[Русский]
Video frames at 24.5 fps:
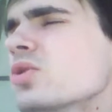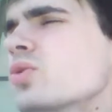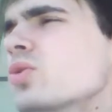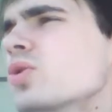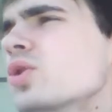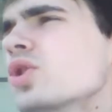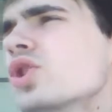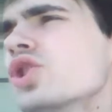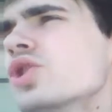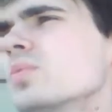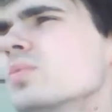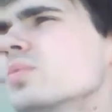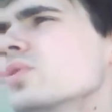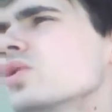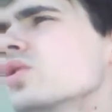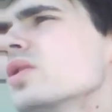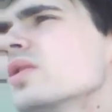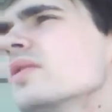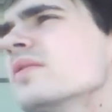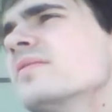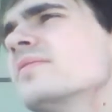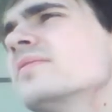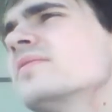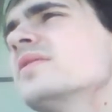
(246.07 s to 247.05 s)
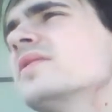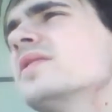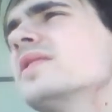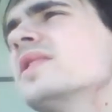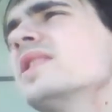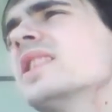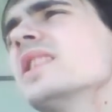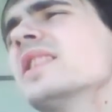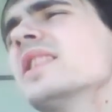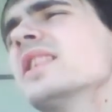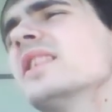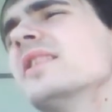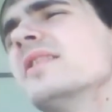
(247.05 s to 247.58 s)
Очень много
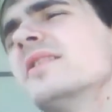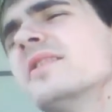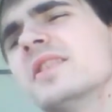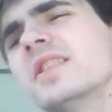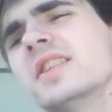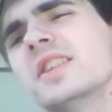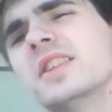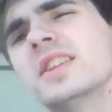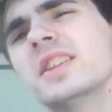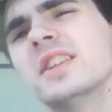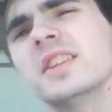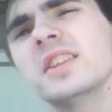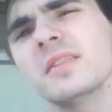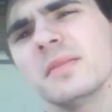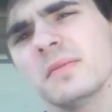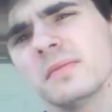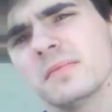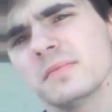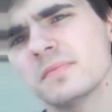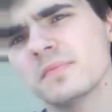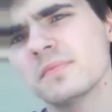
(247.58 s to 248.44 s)
всякой фигни